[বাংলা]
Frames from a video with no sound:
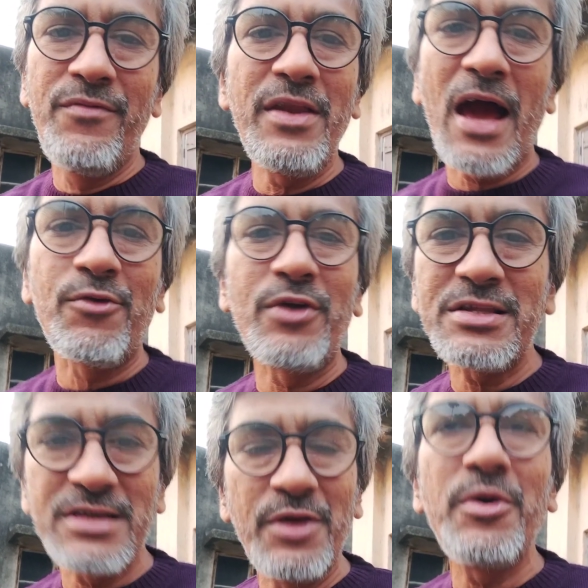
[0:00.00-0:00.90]
ইভেন
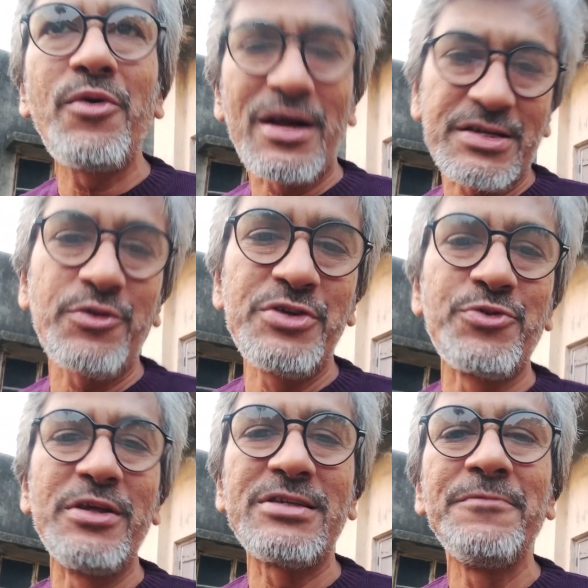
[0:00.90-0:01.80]
এখনকার মেয়েও আশা করি
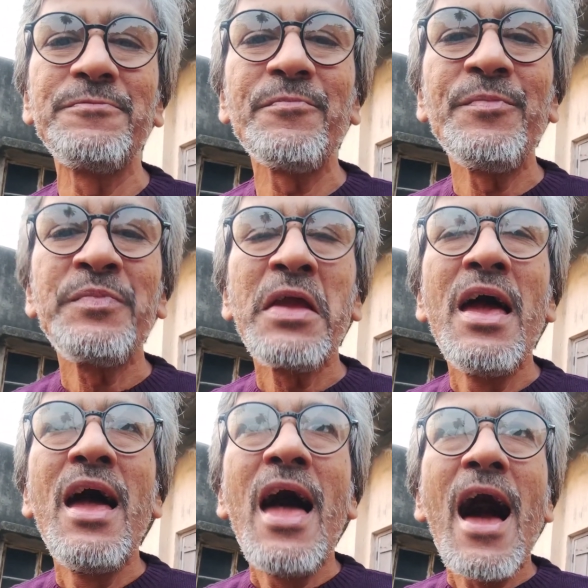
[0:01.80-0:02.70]
শুনেছে
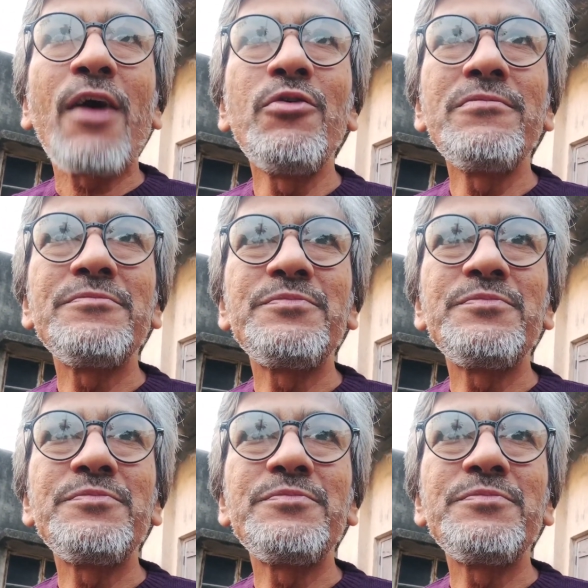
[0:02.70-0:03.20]
এখন